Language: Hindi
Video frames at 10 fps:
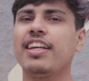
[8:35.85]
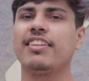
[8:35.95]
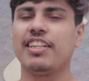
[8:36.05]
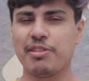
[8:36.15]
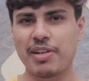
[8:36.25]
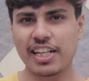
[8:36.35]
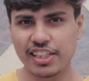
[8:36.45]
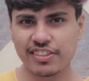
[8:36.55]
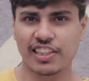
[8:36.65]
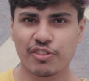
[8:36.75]
एक
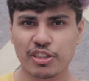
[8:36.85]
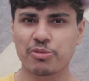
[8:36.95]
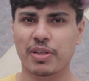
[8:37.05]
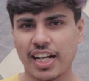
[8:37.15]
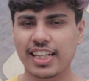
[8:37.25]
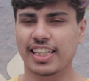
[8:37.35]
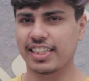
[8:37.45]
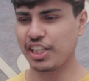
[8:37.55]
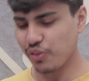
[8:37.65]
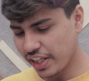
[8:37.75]
सिनेमैटिक सीक्वेंस बना
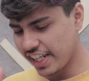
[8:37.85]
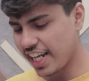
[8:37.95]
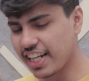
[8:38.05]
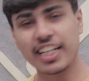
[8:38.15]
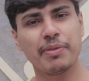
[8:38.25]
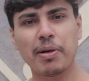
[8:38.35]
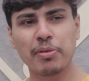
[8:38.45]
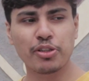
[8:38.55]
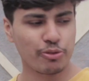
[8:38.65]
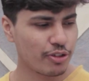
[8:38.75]
देता है तो एक क्लिप
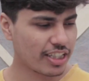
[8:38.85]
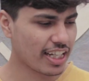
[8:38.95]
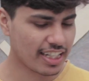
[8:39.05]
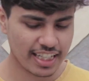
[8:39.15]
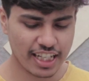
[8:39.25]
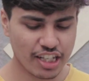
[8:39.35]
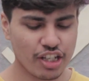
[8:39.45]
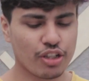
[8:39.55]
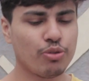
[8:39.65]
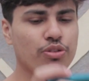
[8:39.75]
अभी शूट कर लिए
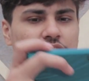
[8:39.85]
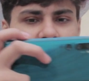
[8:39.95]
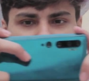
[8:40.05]
दूसरा